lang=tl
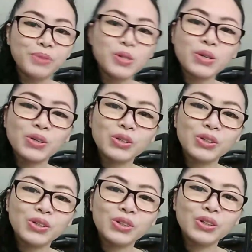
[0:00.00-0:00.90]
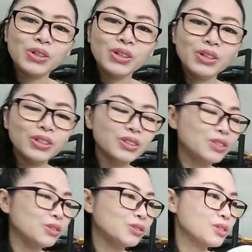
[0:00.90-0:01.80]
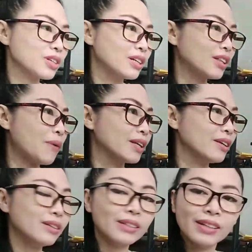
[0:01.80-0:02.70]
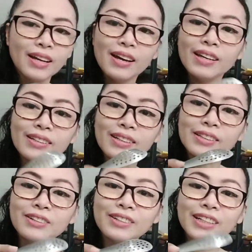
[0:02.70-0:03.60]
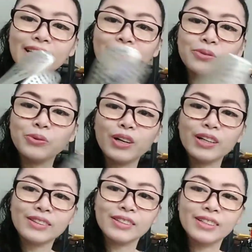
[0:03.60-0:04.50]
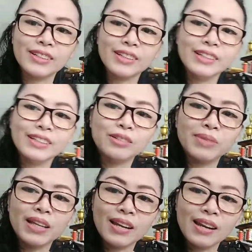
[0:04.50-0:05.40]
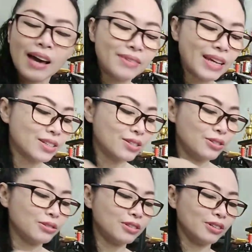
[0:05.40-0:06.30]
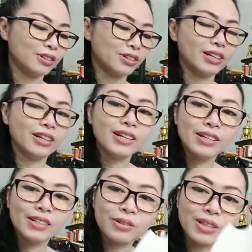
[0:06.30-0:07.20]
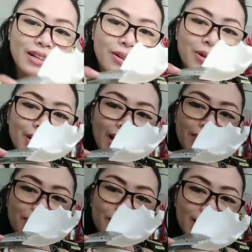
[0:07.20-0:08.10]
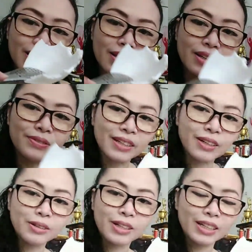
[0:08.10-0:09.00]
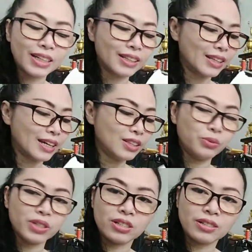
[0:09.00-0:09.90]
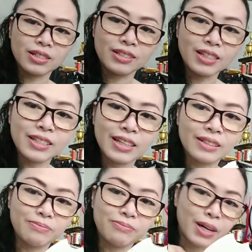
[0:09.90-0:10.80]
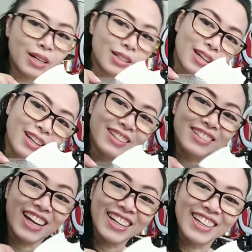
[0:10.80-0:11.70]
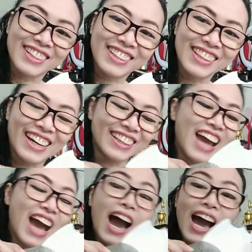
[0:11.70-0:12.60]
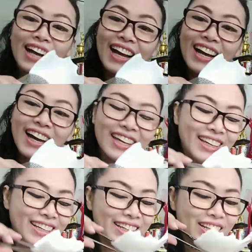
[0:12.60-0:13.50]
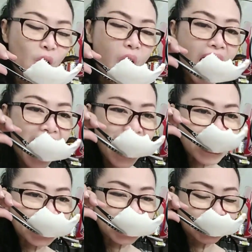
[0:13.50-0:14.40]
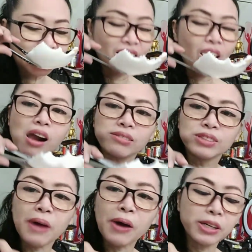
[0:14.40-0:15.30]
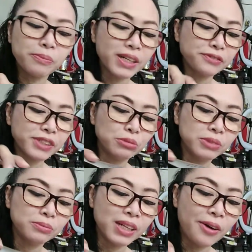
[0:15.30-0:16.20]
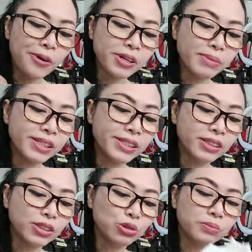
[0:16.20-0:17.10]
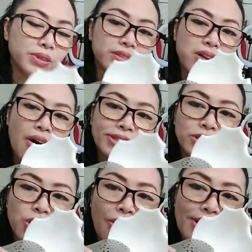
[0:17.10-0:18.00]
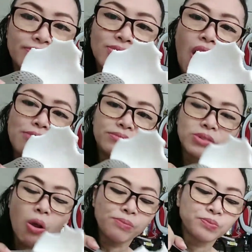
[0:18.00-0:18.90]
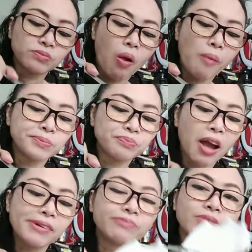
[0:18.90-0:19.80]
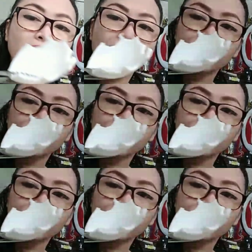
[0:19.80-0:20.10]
buko juice, ano tawag na yun? Buko. Yung coconut water, ininom na ni Lovelines Junior. So, the coconut meat of the coconut nut, which is a giant nut, giant nut, ang kakainin ko. Hindi pa ako nag-breakfast, uminom lang ako ng mainit na tubig. Char. Ang tabansi.